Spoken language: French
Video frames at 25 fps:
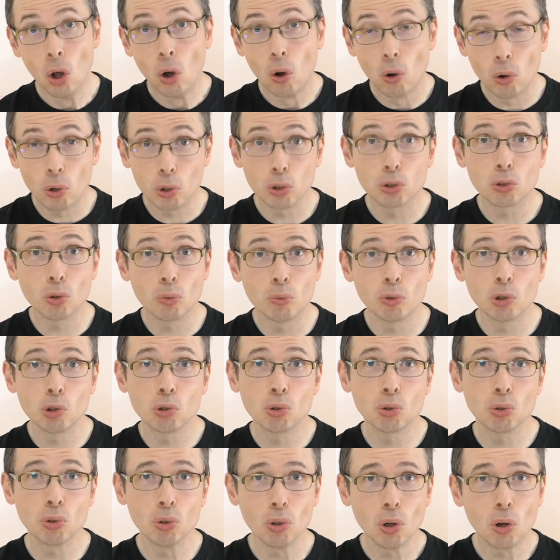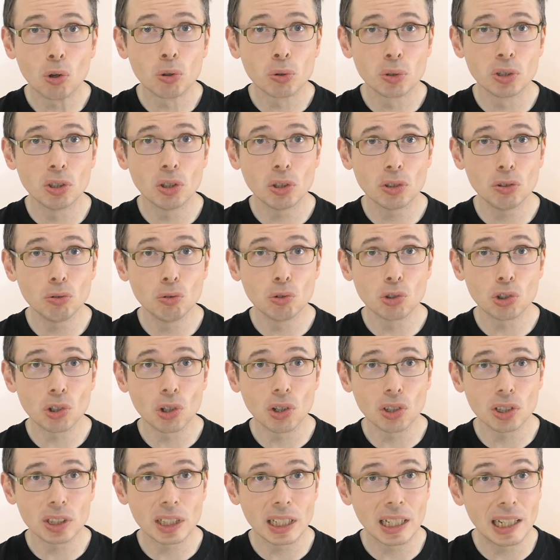on retombe dessus, on lui donne une
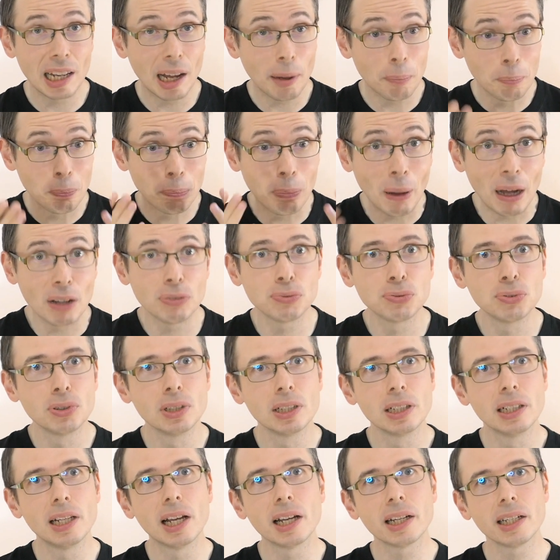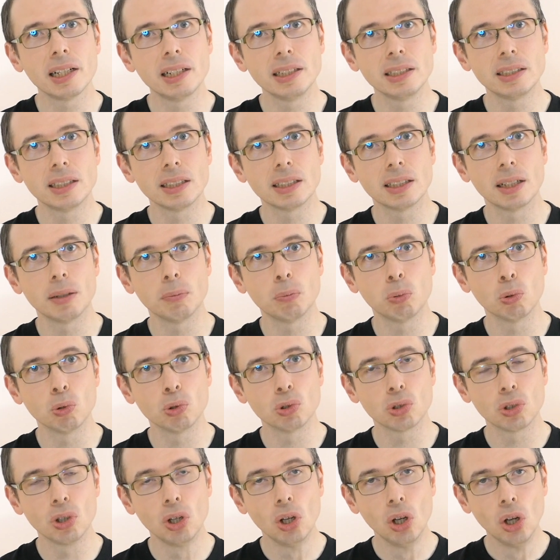chance, et là, paf, la réalité
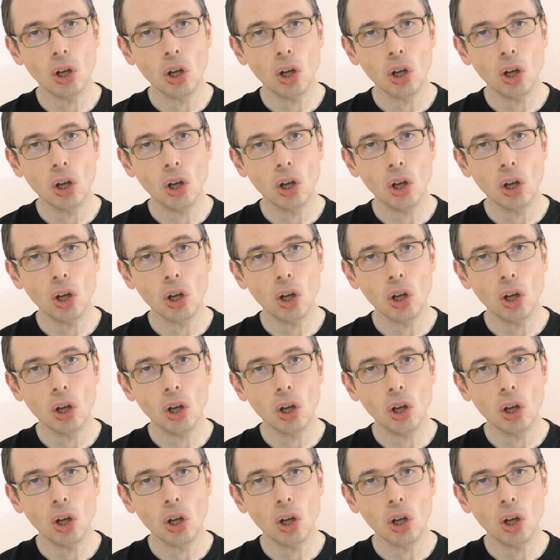s'impose.